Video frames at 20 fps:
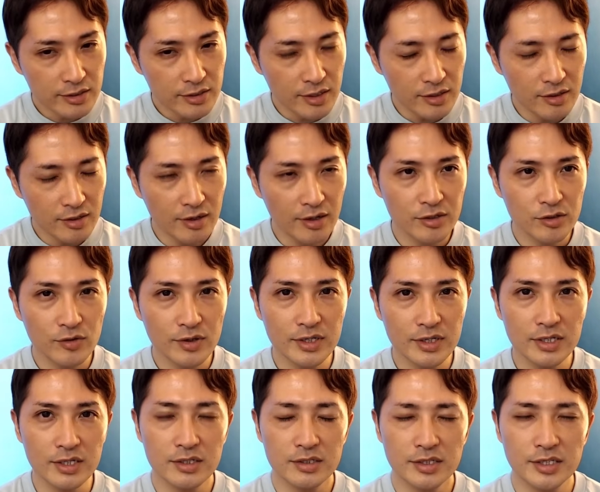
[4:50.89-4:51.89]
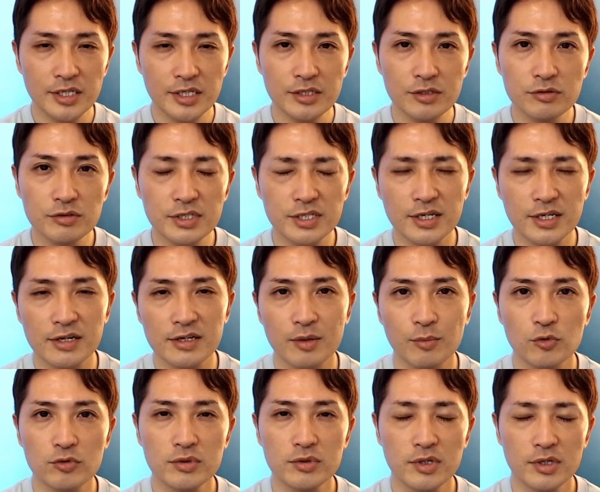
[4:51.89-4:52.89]
てるがゆえに金融機関が
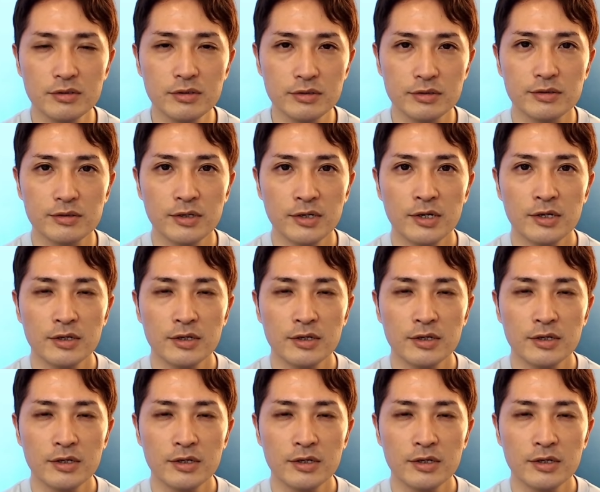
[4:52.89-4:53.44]
持ってる